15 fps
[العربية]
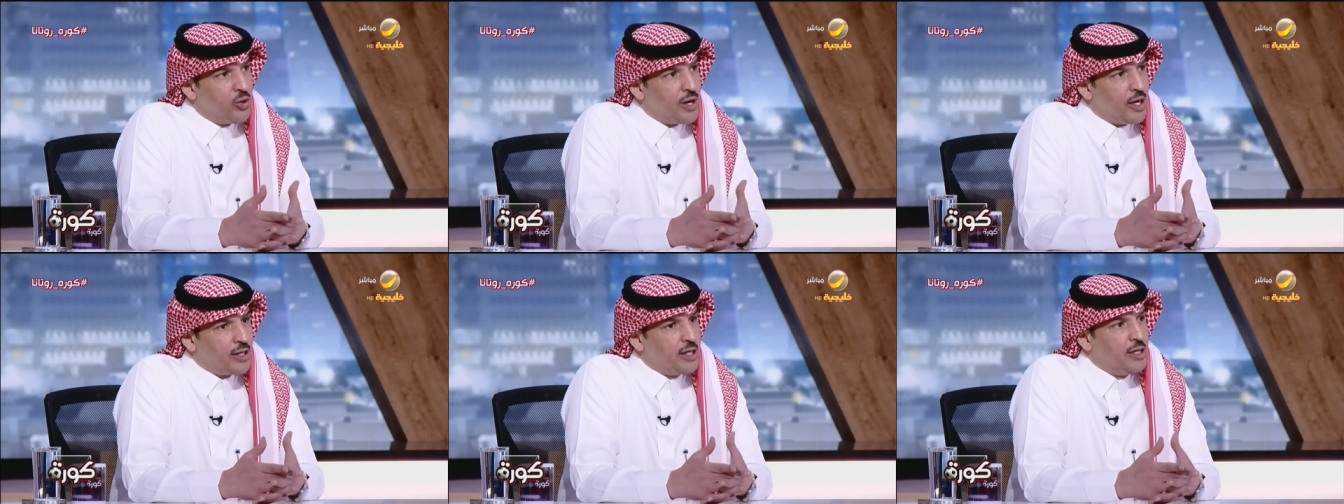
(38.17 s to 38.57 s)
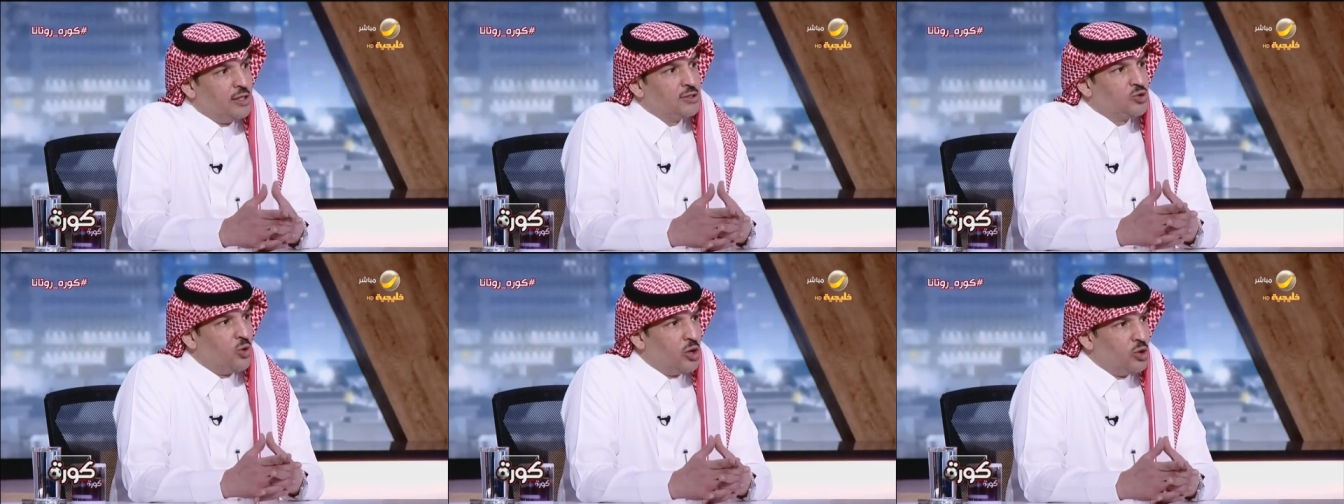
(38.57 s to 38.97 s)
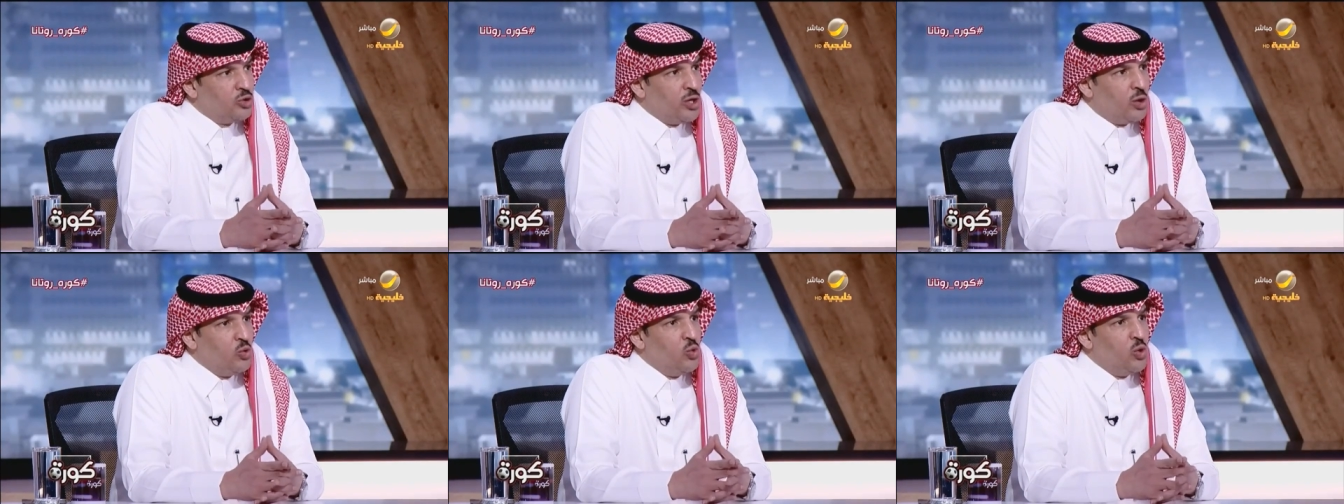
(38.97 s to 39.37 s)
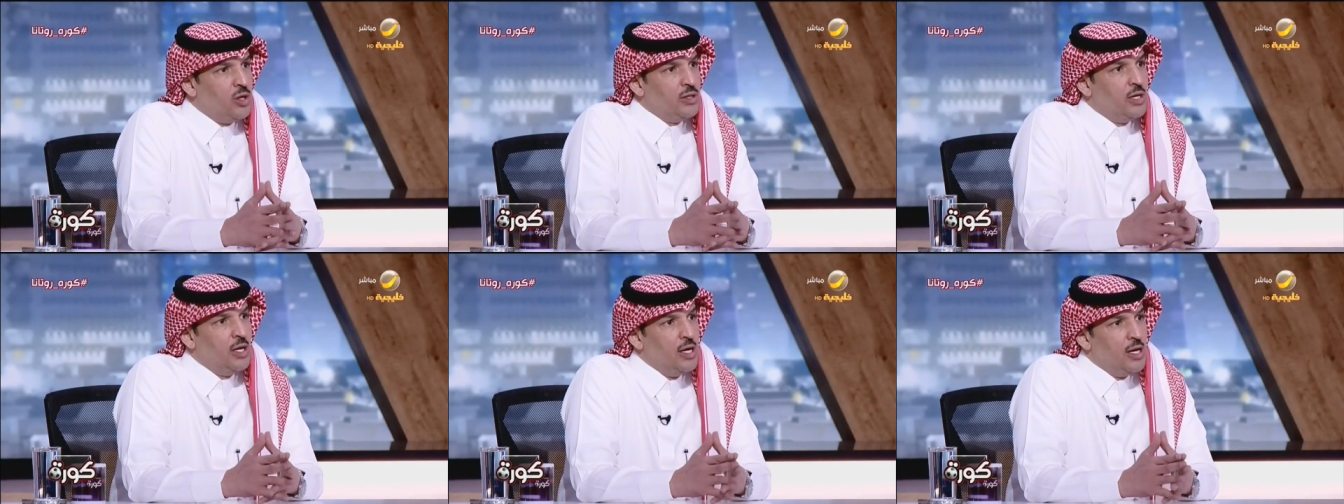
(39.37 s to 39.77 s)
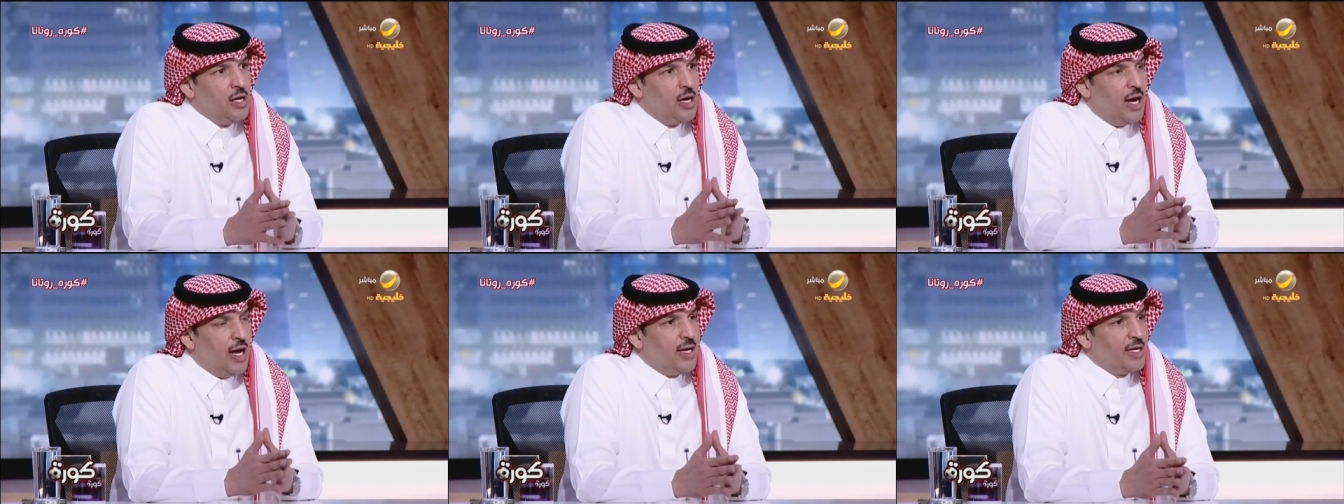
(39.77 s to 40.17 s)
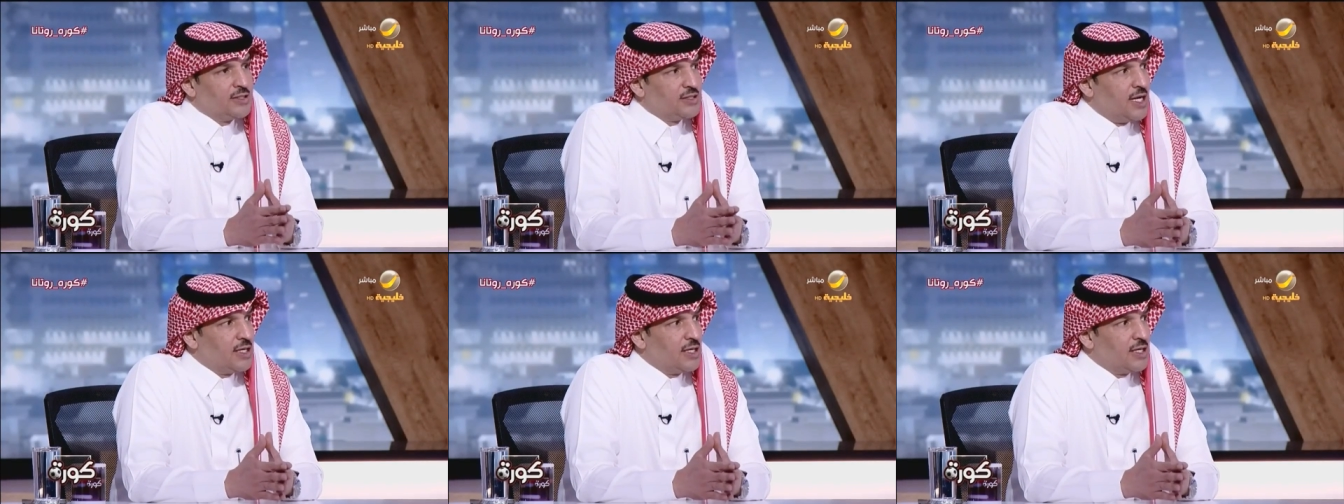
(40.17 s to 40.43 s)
ويركز ويدون على